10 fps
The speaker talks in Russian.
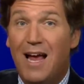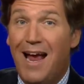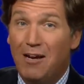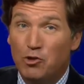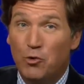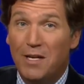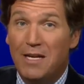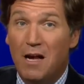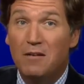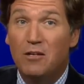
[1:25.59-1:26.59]
на самом
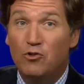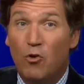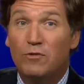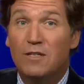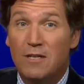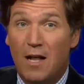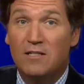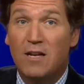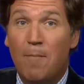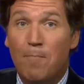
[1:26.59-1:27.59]
деле контроль над
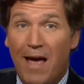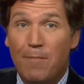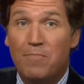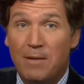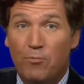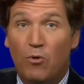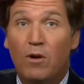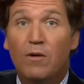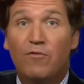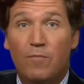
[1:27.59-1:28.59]
оружием не останавливает
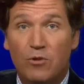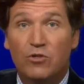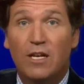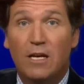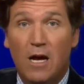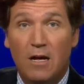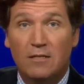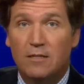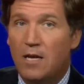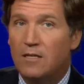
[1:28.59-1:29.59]
плохих людей от
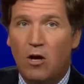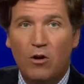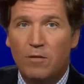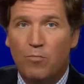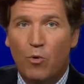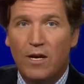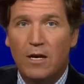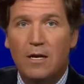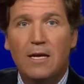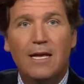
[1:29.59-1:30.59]
его использования. Это
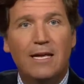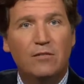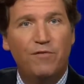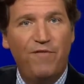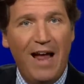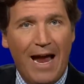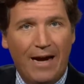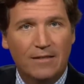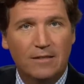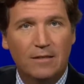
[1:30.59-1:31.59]
не тема для дебатов,
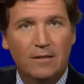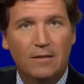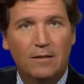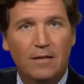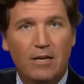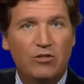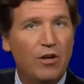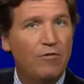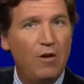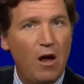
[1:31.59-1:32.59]
это факт. И вот
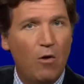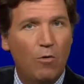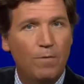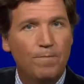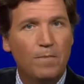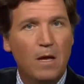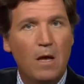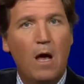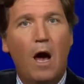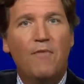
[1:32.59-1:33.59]
откуда мы знаем.
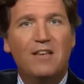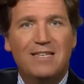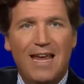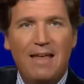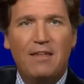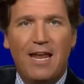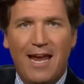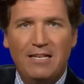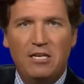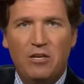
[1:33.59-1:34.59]
В тот день, когда
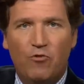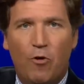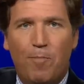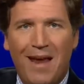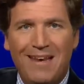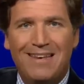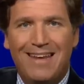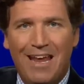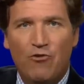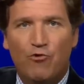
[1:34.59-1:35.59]
18-летний
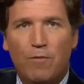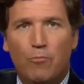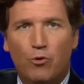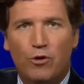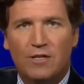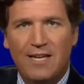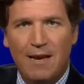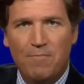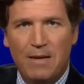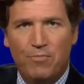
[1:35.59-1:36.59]
Пейтон Гендрон
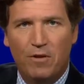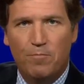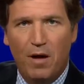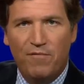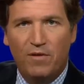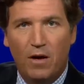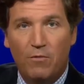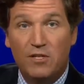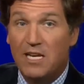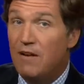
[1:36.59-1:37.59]
убил 10 человек в
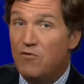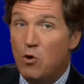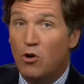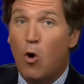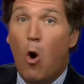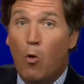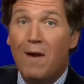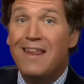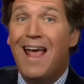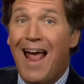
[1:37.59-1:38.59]
Буффало, в штате
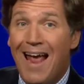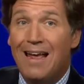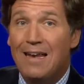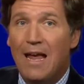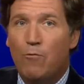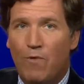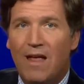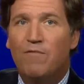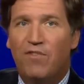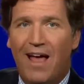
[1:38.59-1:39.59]
Нью-Йорк уже был закон
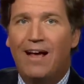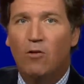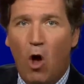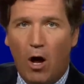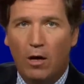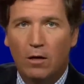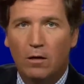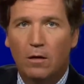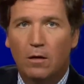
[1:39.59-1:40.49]
о красных флагах.